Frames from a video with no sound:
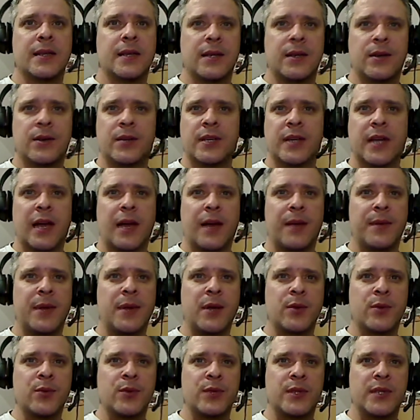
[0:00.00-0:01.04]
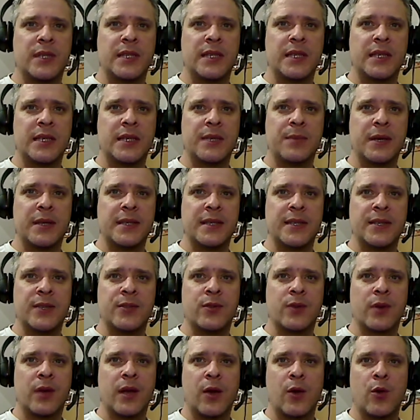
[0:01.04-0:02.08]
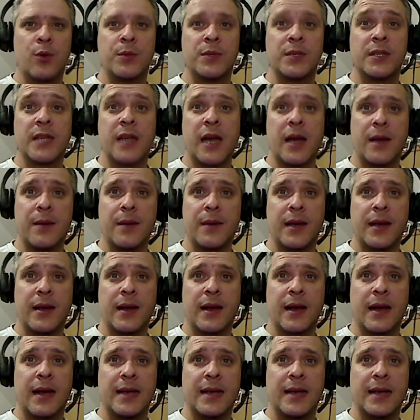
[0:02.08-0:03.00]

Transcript: le caramel, on nous dit, basé sur l'arôme caramel,